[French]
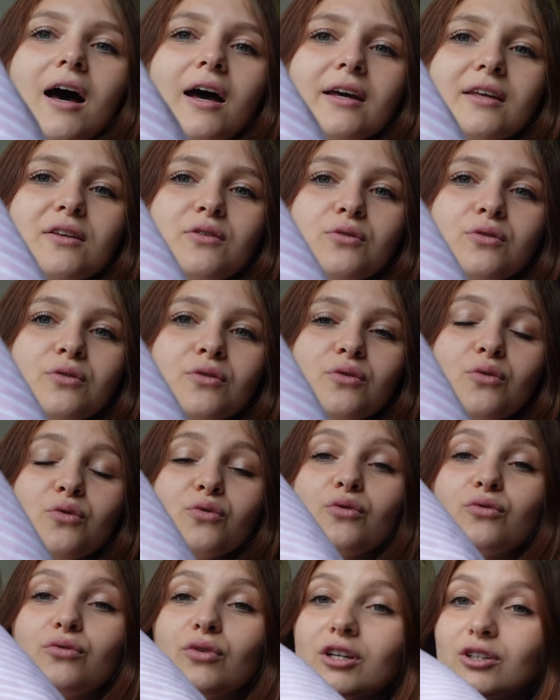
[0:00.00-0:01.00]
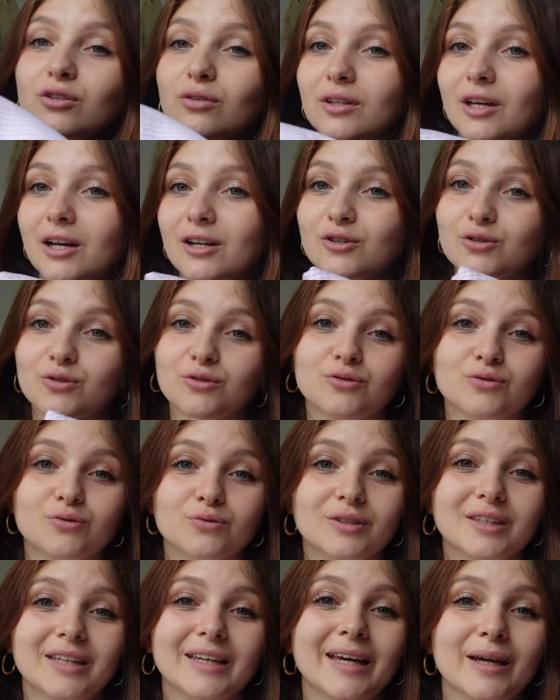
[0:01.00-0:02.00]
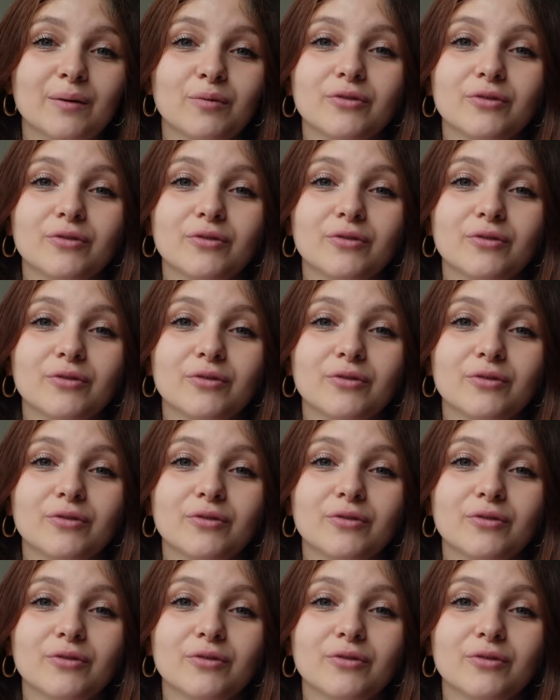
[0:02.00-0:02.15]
rayures, on ne voit que dalle, je suis une très